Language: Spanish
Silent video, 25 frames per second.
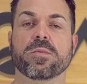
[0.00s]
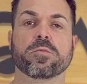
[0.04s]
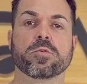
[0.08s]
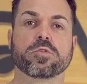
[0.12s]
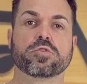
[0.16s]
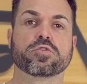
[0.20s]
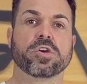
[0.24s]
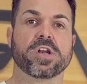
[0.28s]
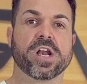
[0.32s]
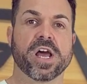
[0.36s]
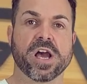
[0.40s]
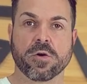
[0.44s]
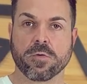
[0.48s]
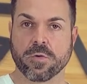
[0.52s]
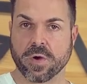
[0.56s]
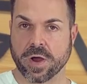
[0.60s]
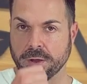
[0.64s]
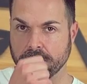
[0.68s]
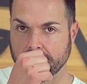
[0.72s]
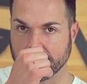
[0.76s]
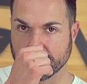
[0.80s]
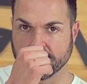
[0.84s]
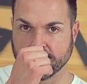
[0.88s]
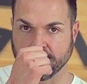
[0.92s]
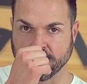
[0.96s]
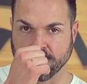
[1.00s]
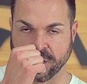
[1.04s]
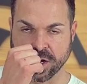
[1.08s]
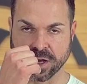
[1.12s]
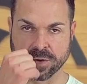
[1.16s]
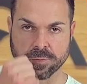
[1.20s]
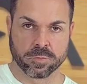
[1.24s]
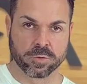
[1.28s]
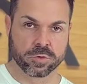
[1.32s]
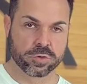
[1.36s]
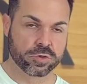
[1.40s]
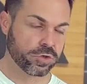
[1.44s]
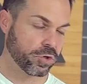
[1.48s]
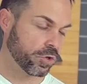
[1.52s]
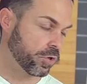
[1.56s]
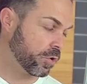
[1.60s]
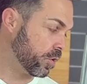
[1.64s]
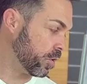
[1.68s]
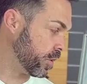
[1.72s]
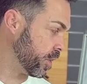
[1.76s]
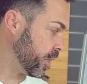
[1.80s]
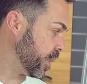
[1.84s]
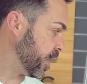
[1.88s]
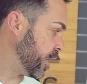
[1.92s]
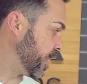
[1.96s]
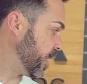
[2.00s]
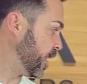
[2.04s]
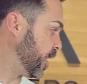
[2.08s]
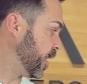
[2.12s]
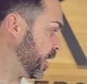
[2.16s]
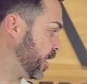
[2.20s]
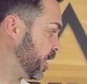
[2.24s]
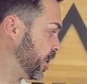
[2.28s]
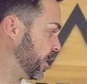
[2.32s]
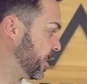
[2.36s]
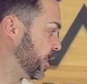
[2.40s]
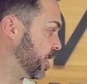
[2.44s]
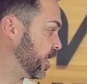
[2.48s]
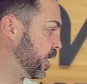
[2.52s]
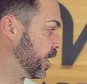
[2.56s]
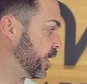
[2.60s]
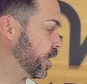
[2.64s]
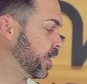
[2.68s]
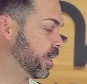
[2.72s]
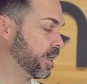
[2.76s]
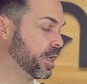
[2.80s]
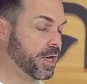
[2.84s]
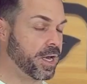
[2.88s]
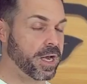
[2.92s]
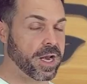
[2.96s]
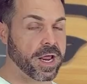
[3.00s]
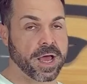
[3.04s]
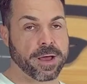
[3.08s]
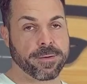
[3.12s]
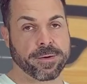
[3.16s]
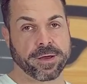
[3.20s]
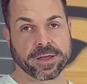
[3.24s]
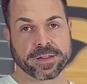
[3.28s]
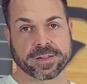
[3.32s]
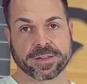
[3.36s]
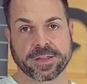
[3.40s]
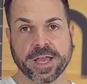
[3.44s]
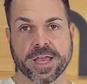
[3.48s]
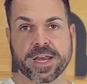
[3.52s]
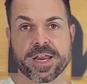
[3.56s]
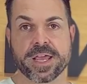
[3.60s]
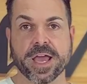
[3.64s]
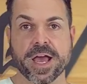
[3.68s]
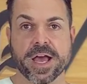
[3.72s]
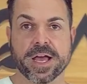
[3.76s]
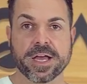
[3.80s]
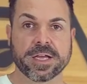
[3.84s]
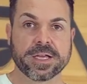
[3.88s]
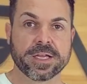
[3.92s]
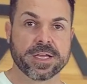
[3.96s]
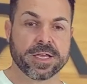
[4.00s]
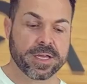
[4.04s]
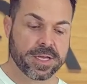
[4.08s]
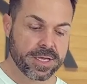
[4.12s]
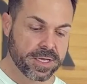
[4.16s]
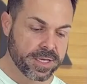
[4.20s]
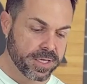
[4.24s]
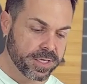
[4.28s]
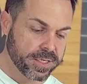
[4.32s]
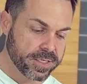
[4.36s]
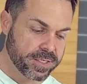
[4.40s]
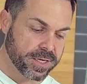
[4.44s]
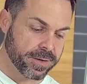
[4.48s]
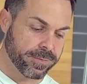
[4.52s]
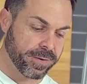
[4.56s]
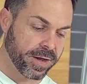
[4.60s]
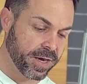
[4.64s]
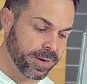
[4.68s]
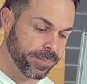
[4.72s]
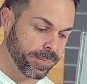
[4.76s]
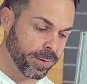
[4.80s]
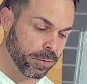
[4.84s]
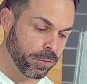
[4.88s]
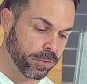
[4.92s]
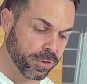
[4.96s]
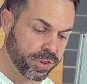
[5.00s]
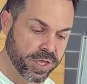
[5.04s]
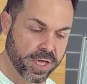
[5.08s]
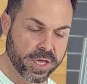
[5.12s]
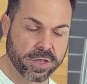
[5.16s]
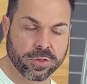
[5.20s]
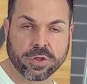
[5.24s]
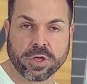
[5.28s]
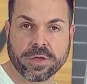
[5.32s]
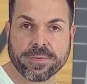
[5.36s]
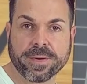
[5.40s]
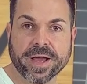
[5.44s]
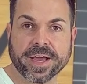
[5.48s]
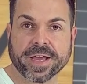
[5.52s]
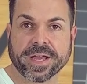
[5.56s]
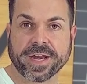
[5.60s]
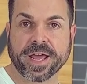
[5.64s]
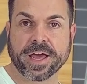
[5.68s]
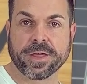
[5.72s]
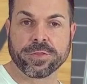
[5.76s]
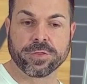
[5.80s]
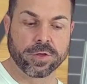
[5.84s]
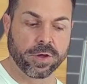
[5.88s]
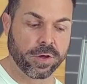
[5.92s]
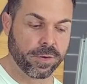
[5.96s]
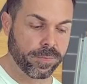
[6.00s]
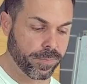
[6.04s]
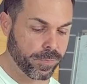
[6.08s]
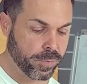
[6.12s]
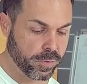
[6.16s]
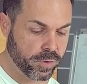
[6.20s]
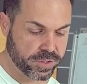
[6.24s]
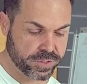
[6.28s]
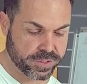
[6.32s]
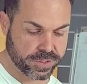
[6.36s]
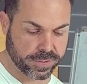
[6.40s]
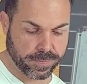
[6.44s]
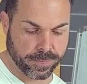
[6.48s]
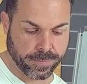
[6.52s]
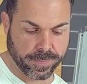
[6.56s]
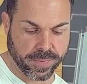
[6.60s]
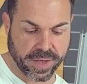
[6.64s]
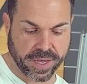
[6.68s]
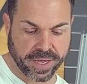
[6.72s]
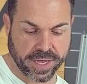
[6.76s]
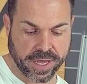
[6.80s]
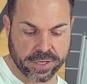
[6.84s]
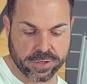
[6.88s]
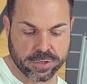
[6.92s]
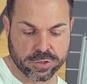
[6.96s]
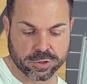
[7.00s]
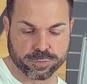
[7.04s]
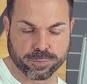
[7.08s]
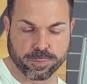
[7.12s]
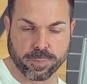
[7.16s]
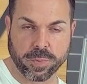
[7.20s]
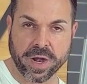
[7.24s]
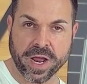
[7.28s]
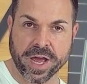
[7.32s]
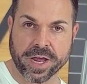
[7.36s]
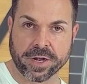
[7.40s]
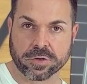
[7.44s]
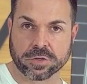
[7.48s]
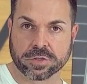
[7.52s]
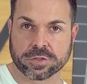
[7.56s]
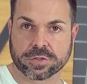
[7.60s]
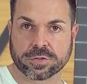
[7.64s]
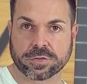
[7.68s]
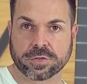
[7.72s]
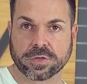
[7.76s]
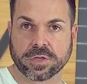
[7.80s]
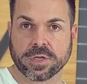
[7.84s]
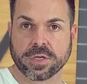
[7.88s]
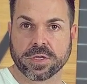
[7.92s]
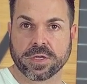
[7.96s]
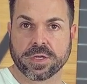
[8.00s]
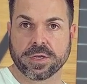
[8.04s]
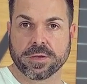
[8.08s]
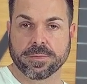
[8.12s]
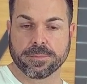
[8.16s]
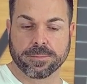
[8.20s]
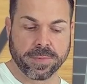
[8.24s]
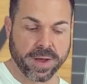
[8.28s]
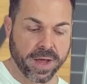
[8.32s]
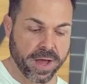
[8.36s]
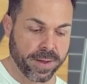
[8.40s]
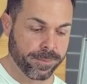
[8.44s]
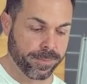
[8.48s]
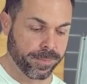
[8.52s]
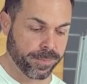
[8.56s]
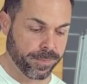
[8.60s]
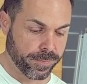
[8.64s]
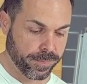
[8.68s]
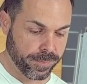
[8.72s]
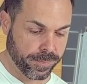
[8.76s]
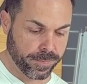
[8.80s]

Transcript: mucho el agua, huele mucho la bacteria, se va reproduciendo y va creando pues pequeños planos, va